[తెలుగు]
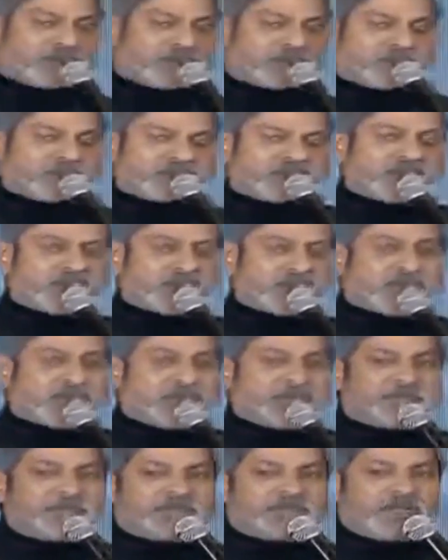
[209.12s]
పేరు వచ్చింది
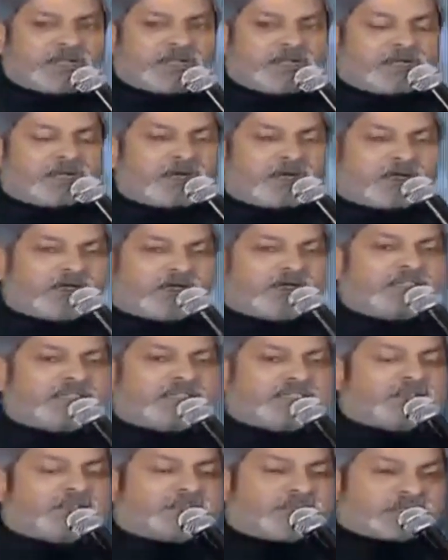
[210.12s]

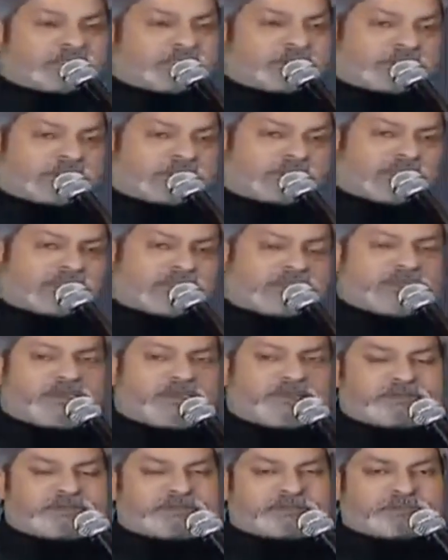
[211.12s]
సినిమా చూస్తే కానీ
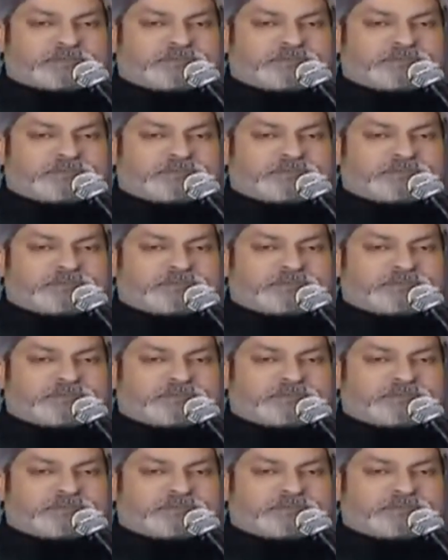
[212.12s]
తెలీదు